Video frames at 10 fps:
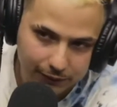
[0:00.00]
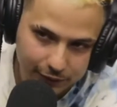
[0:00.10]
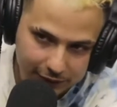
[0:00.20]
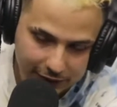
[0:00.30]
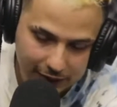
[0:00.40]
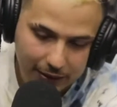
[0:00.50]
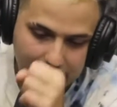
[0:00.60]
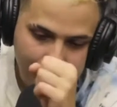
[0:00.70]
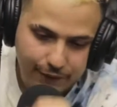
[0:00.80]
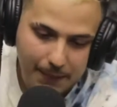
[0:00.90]
você
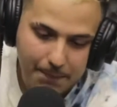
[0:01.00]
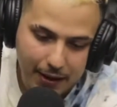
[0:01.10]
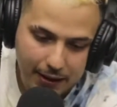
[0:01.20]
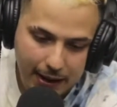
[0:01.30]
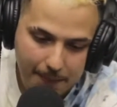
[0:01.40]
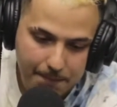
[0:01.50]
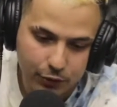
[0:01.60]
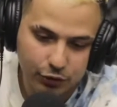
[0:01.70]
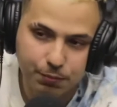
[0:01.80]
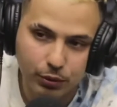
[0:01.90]
vai pagar
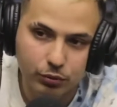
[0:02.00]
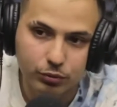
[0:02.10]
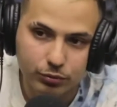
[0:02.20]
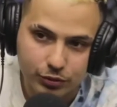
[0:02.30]
pelos produtos.